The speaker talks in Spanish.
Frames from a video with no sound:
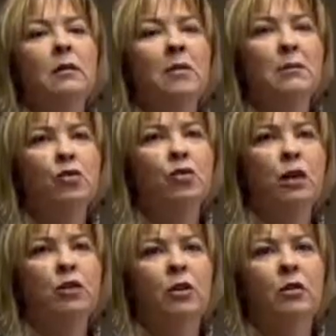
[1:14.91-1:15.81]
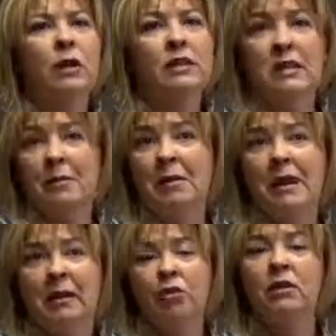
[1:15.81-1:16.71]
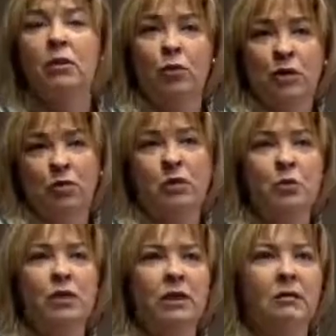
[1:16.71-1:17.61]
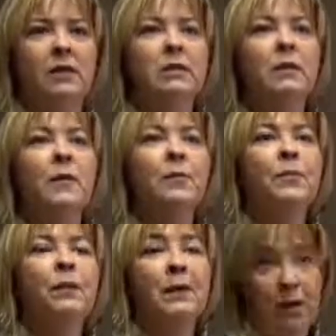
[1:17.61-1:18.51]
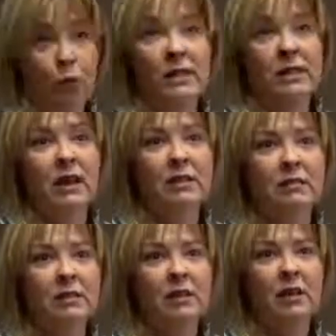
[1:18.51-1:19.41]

Vamos cogiendo, el sistema americano tiene algunas cosas positivas y algunas negativas.